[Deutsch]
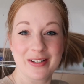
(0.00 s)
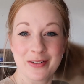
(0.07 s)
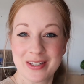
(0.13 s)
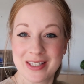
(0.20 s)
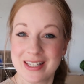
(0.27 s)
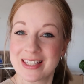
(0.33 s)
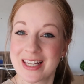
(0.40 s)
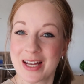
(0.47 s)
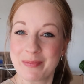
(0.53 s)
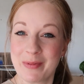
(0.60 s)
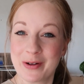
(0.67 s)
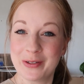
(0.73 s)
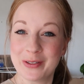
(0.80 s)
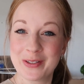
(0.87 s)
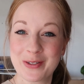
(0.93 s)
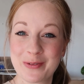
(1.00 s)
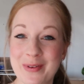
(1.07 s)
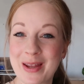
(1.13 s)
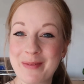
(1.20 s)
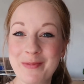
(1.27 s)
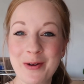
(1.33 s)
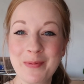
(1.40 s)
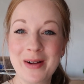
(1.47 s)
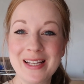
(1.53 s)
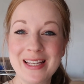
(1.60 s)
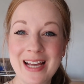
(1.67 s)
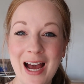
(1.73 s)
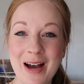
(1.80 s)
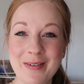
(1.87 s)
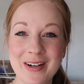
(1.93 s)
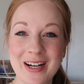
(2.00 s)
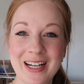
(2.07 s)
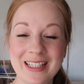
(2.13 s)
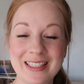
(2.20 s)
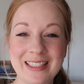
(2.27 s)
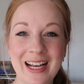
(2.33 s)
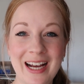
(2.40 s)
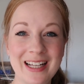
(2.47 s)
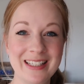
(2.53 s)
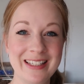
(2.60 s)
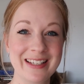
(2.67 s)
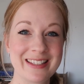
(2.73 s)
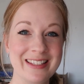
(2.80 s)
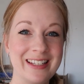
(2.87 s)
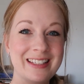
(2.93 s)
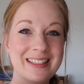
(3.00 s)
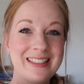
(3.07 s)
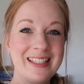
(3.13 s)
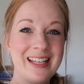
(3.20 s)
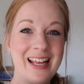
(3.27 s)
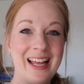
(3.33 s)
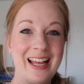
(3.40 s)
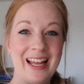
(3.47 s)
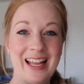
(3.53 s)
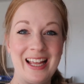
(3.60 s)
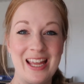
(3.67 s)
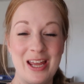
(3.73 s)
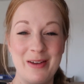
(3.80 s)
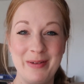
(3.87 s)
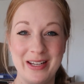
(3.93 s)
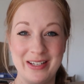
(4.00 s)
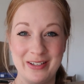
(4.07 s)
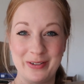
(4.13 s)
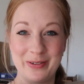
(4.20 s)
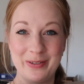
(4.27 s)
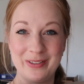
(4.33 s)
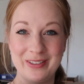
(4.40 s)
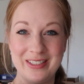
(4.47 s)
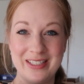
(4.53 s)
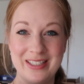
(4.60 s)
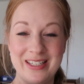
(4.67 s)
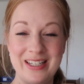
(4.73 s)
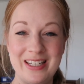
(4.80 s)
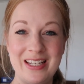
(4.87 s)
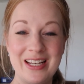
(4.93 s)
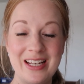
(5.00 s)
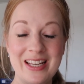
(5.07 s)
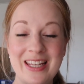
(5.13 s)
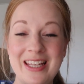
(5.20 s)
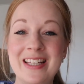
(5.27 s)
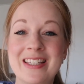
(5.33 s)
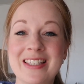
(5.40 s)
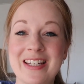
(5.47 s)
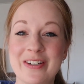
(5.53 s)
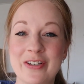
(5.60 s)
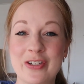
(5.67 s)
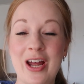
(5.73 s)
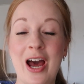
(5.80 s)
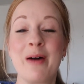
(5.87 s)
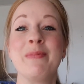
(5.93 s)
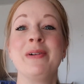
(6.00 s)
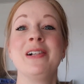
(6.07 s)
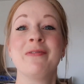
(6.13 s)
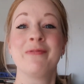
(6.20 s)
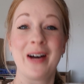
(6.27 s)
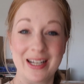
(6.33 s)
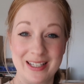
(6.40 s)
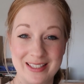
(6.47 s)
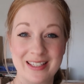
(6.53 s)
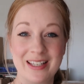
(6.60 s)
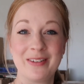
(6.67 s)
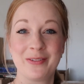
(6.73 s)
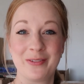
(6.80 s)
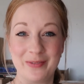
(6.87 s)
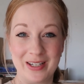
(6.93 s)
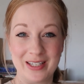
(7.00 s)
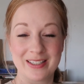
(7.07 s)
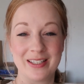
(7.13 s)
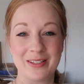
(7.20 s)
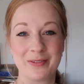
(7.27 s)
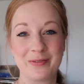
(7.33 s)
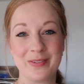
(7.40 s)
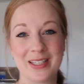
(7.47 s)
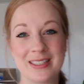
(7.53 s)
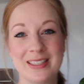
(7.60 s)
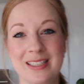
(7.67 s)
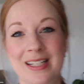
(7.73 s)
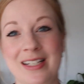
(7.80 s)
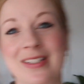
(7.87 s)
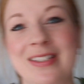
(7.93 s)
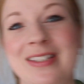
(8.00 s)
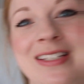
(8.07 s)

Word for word: ich nutze die Zeit mal kurz und nehme nochmal die Kamera in die Hand. Ihr seht's, im Hintergrund die Kistenstapel wachsen und wachsen und wachsen. Also